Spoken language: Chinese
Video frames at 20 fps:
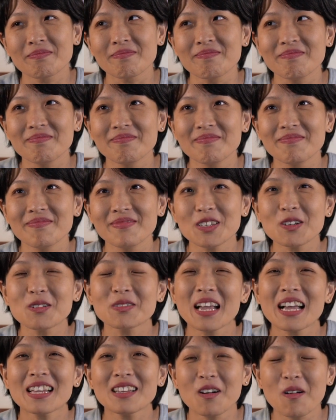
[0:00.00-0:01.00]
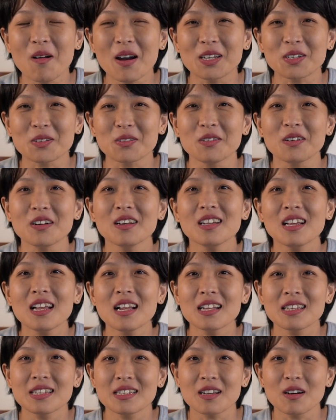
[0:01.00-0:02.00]
嗯，用他的话说，
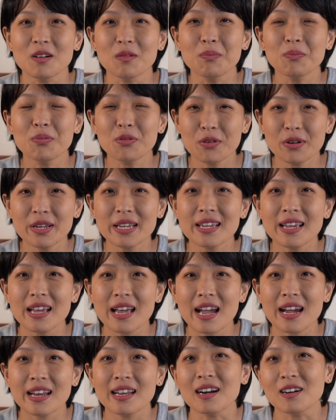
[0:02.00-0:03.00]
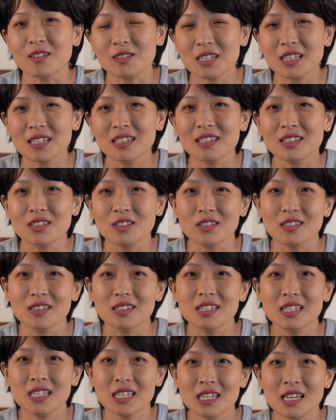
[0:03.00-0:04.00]
叫 pre-adult，就是
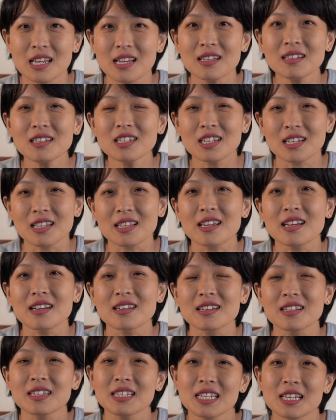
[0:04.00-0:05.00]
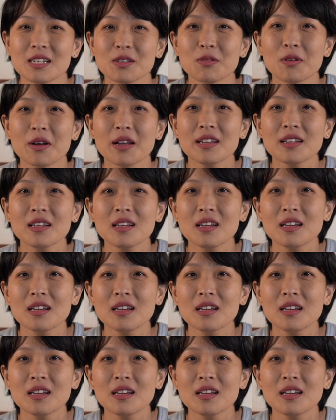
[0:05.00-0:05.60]
前成年人阶段。